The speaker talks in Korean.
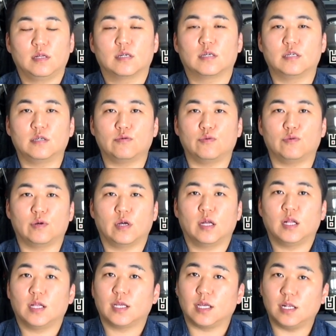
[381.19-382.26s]
그리고
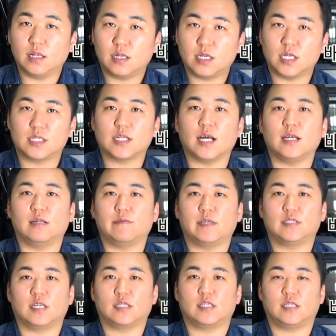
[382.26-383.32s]
일, 기타 일반
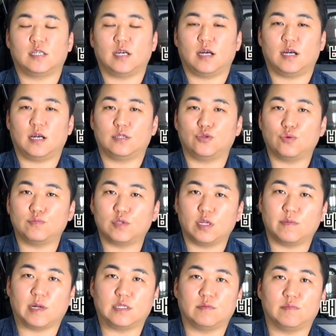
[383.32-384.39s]
장치가 조금 전에
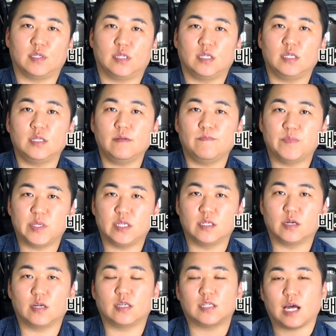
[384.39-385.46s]
말씀드린
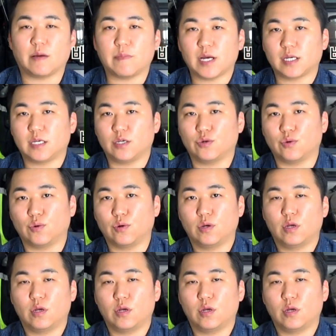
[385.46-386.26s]
2년에 4만 킬로